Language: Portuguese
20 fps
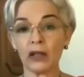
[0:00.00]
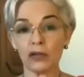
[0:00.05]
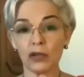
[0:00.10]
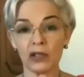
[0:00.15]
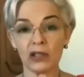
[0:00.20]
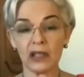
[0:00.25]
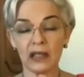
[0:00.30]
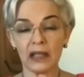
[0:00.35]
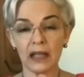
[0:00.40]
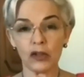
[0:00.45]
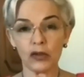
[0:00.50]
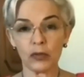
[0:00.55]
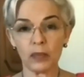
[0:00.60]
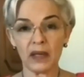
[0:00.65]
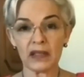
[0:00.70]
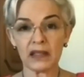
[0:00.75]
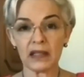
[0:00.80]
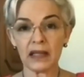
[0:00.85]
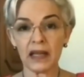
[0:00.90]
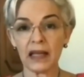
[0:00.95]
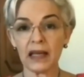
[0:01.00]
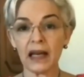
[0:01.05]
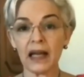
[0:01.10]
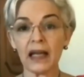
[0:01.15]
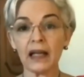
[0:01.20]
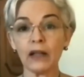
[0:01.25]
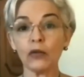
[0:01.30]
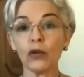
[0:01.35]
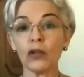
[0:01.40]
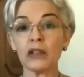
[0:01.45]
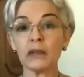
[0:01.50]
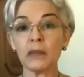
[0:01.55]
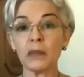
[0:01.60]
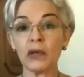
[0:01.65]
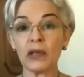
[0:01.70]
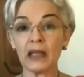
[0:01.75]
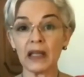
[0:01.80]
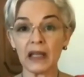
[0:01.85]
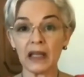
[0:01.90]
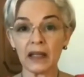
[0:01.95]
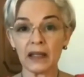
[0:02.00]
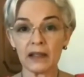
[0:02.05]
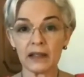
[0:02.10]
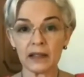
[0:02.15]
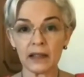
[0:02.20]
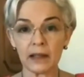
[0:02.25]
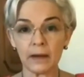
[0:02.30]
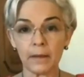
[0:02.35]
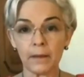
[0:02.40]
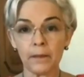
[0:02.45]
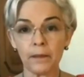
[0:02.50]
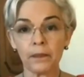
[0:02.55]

sociedade brasileira em 2015.